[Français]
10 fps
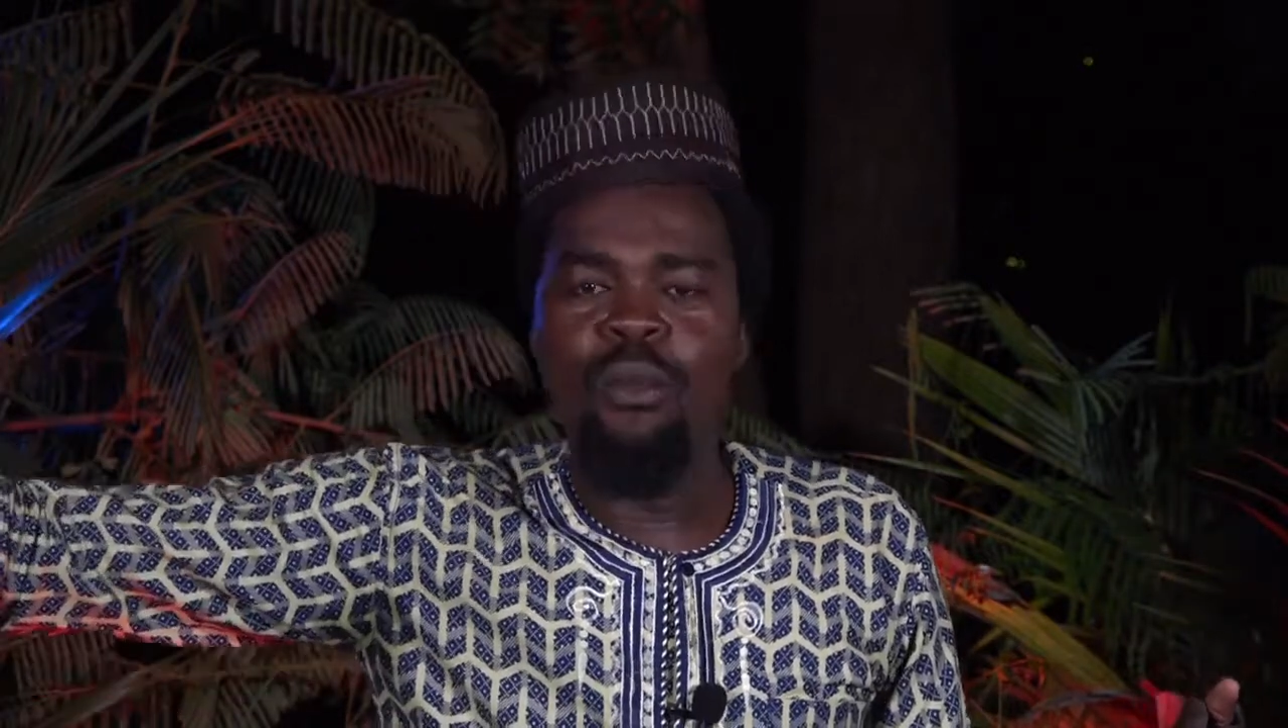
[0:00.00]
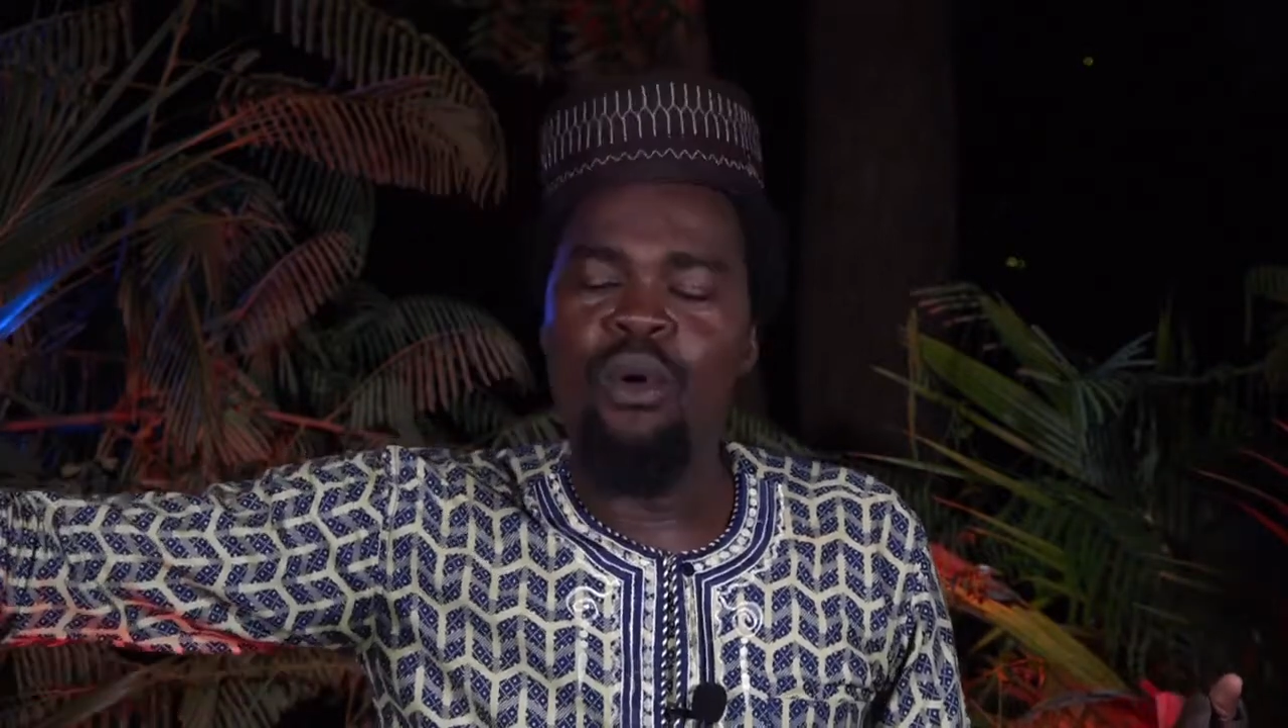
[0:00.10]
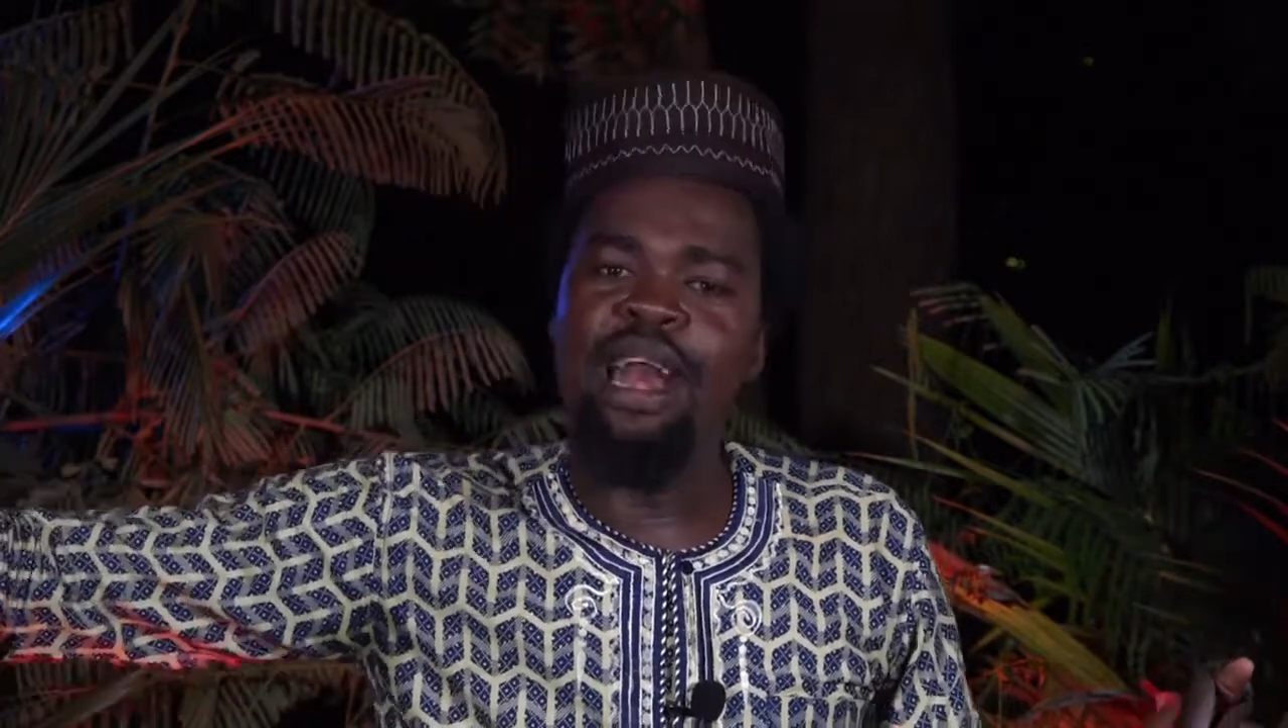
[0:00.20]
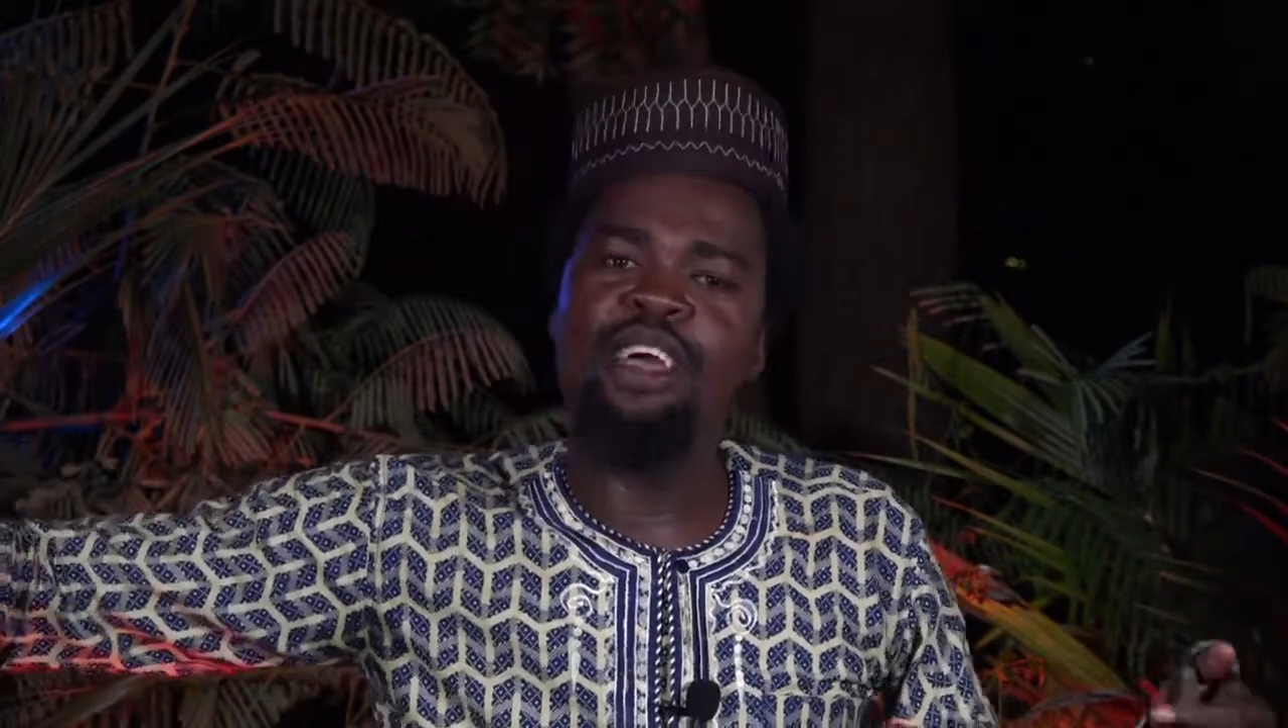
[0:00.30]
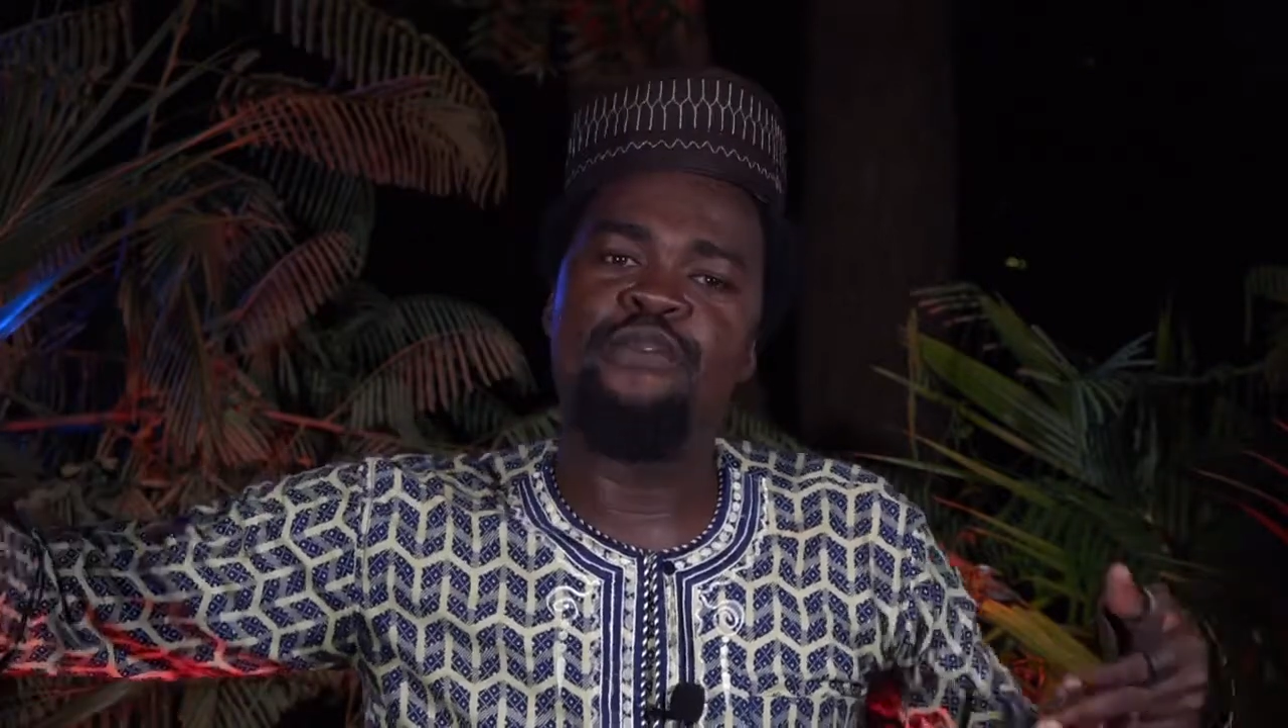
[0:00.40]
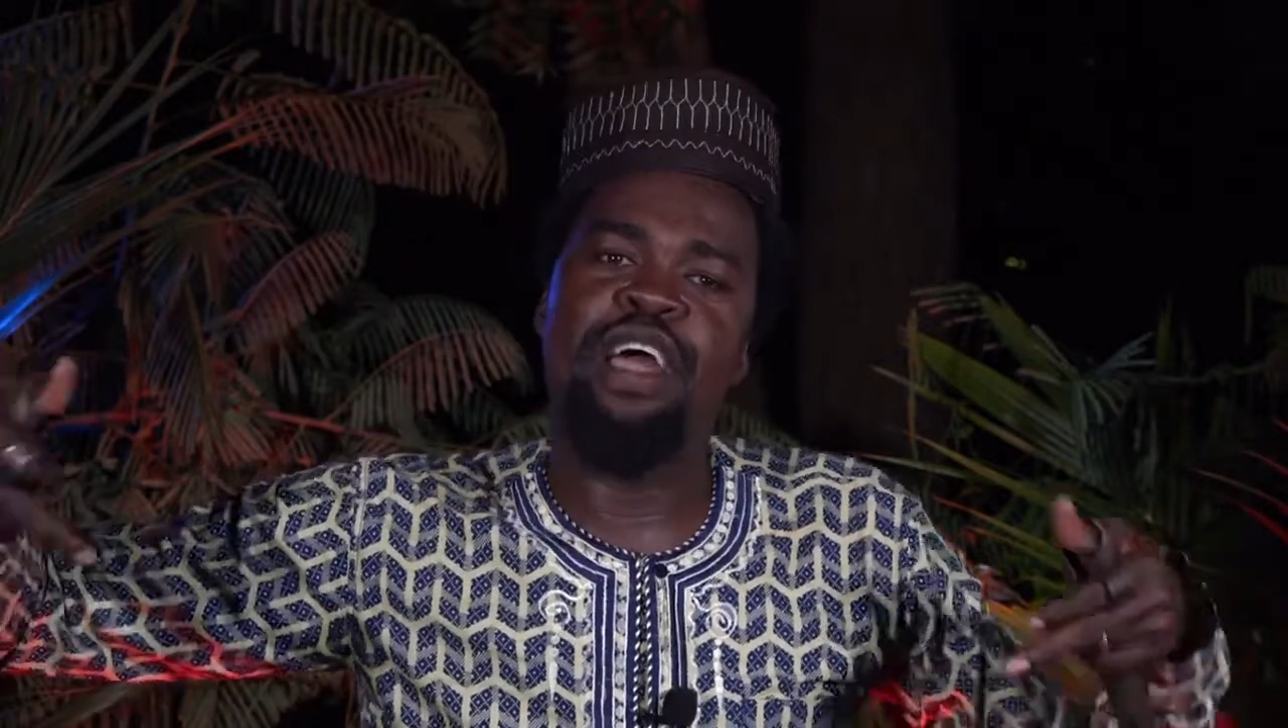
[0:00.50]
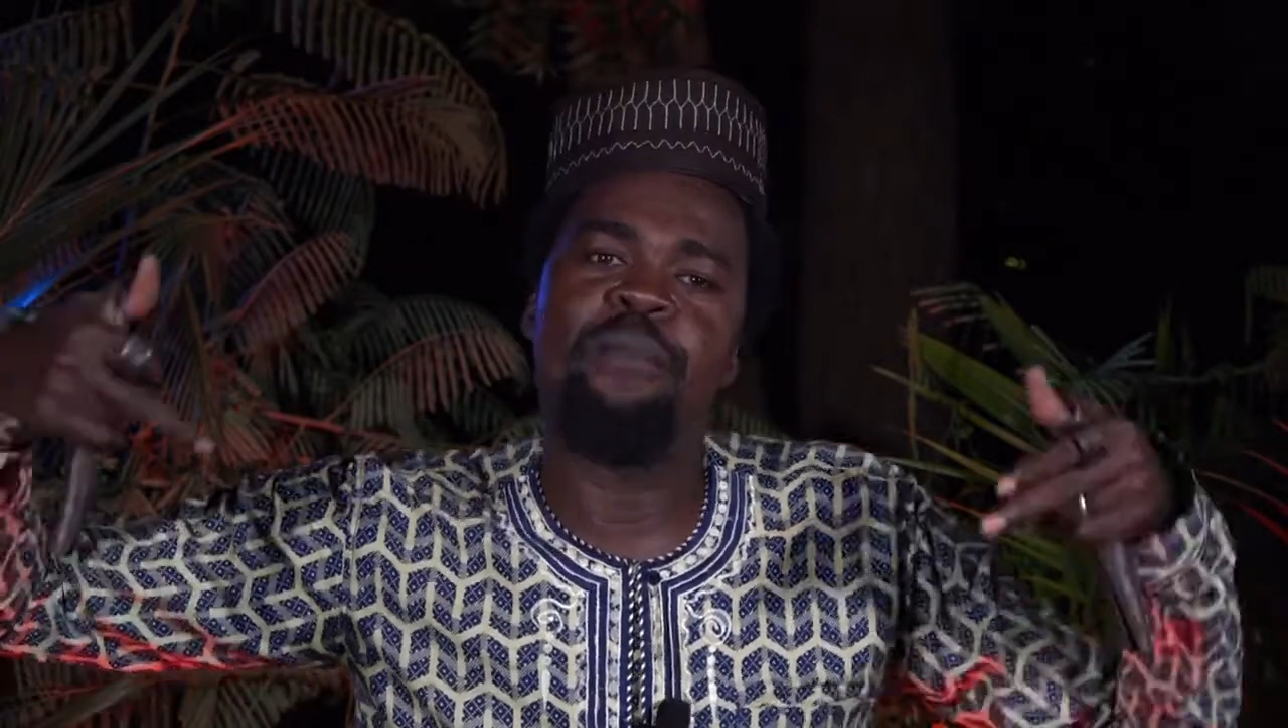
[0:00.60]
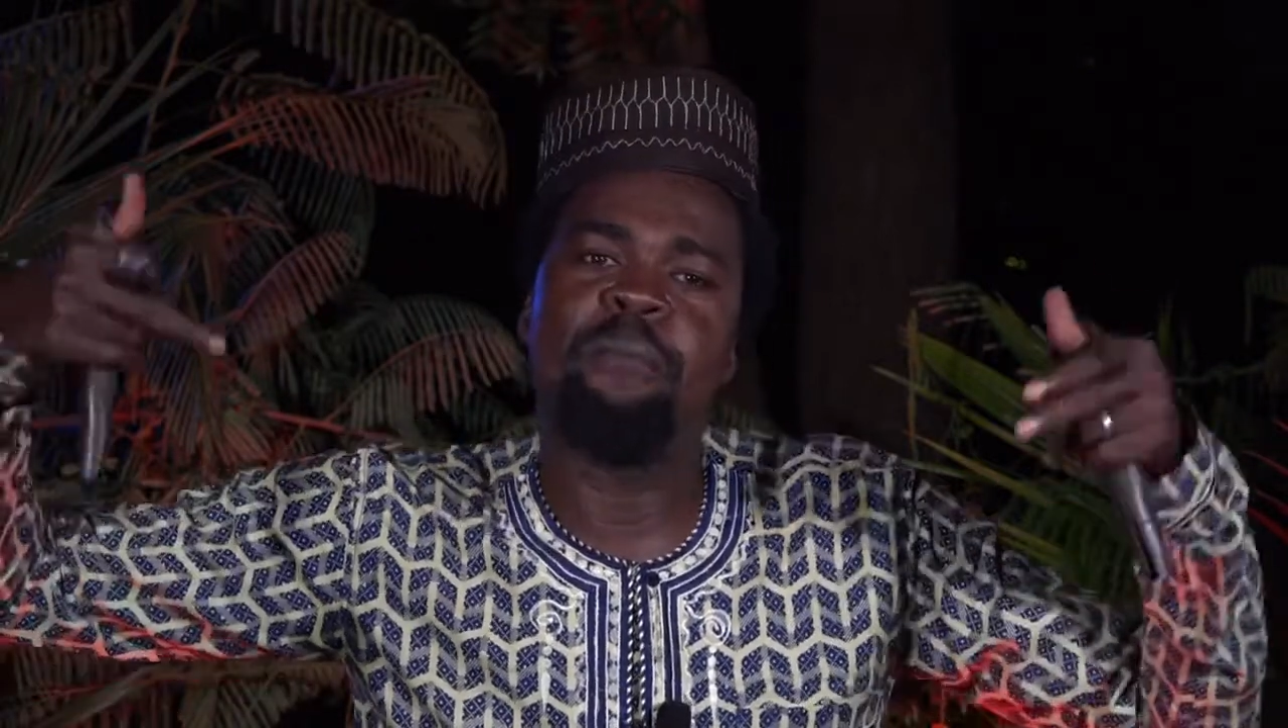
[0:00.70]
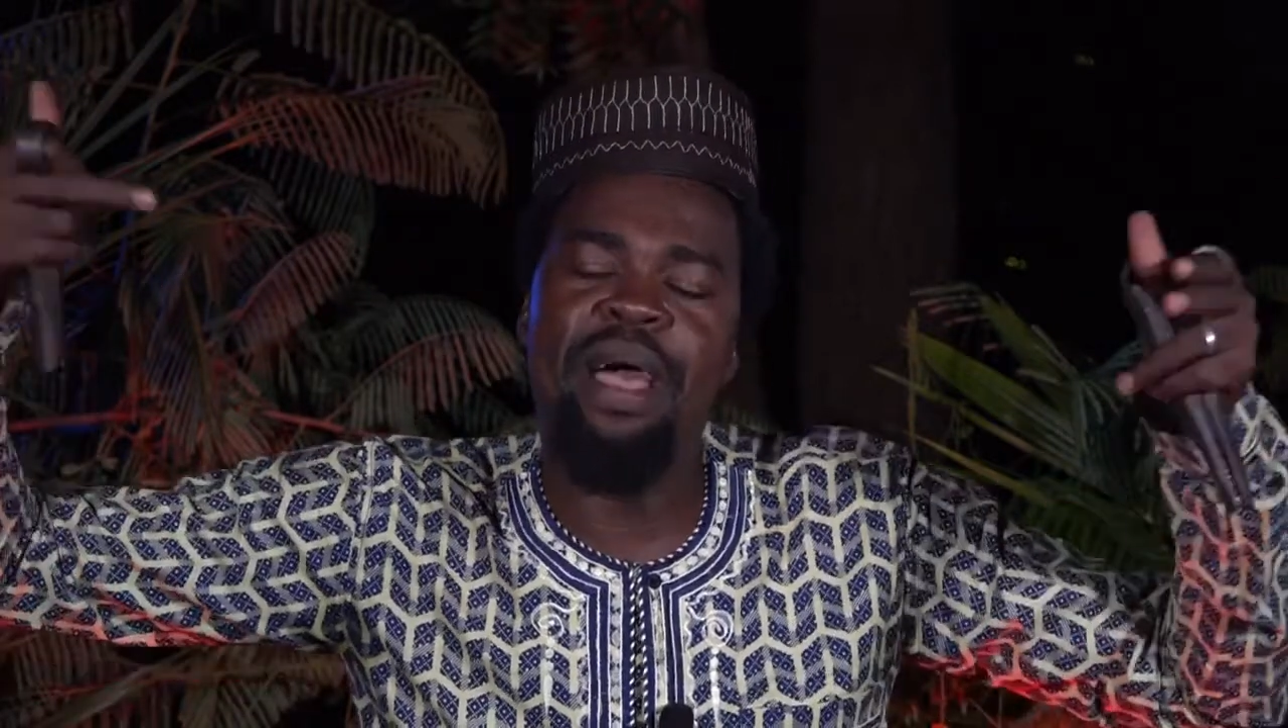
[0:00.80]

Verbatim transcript: pour aller faire